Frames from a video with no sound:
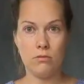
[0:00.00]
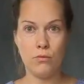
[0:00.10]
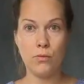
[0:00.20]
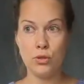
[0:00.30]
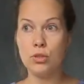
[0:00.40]

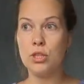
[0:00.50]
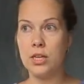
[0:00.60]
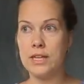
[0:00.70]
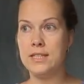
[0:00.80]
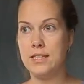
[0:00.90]
вот
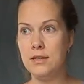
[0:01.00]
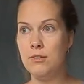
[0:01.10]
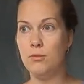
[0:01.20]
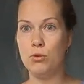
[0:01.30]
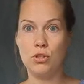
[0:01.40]

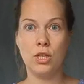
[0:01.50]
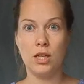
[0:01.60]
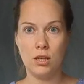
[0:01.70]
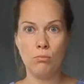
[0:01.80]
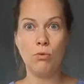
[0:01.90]
красиво
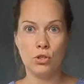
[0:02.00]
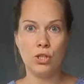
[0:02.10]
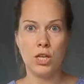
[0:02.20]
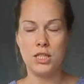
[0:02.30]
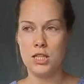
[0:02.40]
можно,
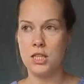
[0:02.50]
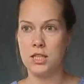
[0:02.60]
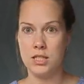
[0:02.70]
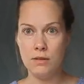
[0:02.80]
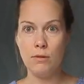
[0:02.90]
можно одеть
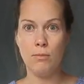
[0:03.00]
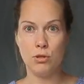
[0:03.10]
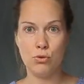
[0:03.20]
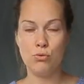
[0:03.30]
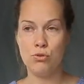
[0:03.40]
красиво
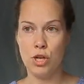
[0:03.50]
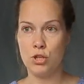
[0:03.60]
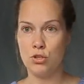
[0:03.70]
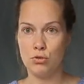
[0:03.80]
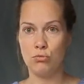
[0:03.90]
большую
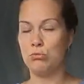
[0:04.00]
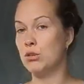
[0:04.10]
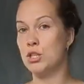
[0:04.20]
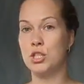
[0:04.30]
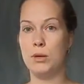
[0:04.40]
женщину. Ну,
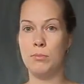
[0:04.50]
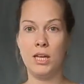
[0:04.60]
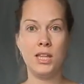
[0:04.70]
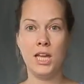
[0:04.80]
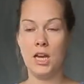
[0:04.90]
та же самая
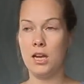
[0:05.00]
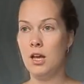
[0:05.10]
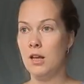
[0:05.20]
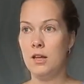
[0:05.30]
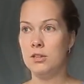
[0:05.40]
Адель,
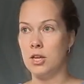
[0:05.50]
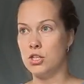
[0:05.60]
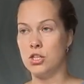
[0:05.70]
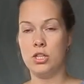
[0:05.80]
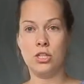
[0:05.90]
та
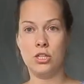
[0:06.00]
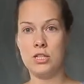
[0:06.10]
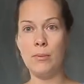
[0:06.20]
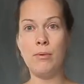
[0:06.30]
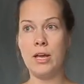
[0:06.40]
же
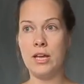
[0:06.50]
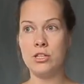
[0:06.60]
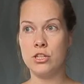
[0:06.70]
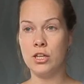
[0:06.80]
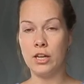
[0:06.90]
самая
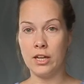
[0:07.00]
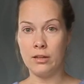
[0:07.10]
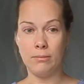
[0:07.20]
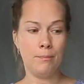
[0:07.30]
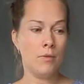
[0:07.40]
Эшли
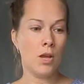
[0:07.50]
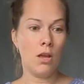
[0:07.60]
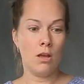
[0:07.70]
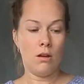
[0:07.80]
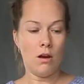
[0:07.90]
Грэм.
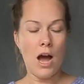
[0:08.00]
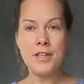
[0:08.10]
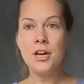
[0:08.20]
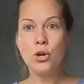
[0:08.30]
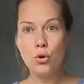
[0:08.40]

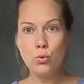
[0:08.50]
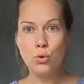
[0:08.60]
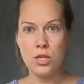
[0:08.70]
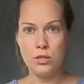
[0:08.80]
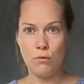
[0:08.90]
Они
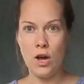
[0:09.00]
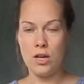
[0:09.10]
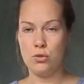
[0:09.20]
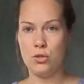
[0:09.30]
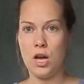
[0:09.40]
круто
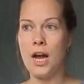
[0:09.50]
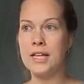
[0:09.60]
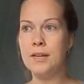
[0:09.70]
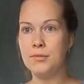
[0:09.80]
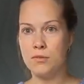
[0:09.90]
одеваются,
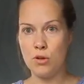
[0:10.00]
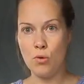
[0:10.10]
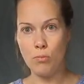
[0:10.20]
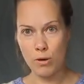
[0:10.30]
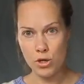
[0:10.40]
они в
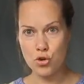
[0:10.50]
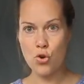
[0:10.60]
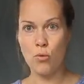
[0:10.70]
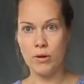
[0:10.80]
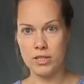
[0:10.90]
своем
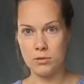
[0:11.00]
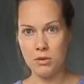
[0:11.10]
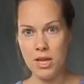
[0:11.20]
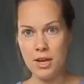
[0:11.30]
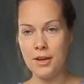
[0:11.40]
большом
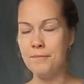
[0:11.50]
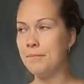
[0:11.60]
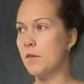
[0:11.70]
размере,